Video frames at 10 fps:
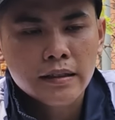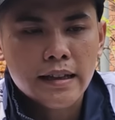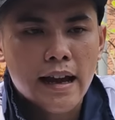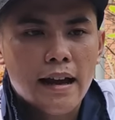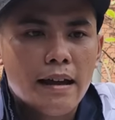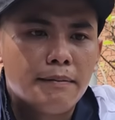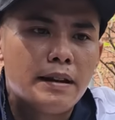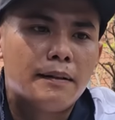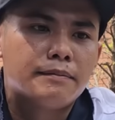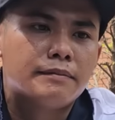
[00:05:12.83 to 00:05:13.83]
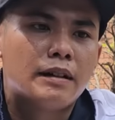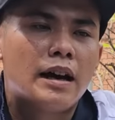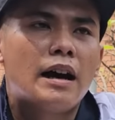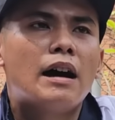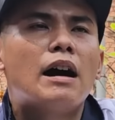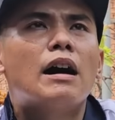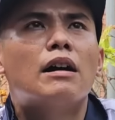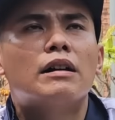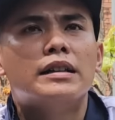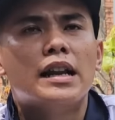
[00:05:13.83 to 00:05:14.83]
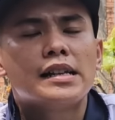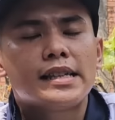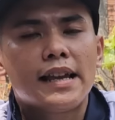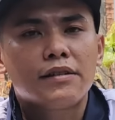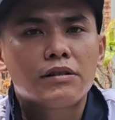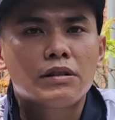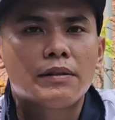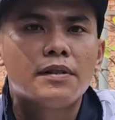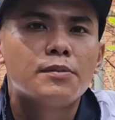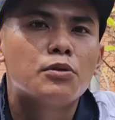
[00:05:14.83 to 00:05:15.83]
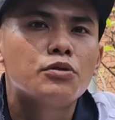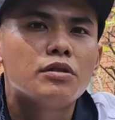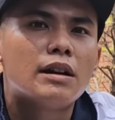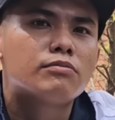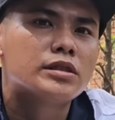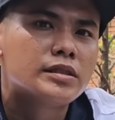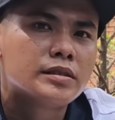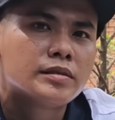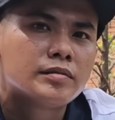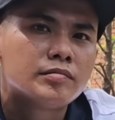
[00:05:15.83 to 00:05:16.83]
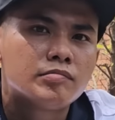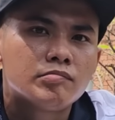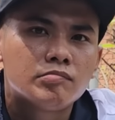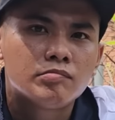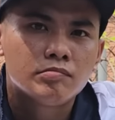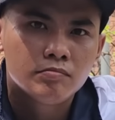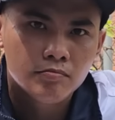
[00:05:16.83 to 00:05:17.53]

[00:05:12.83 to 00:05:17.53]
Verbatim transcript: Dạ em làm lơ xe cà phê muối chú Long.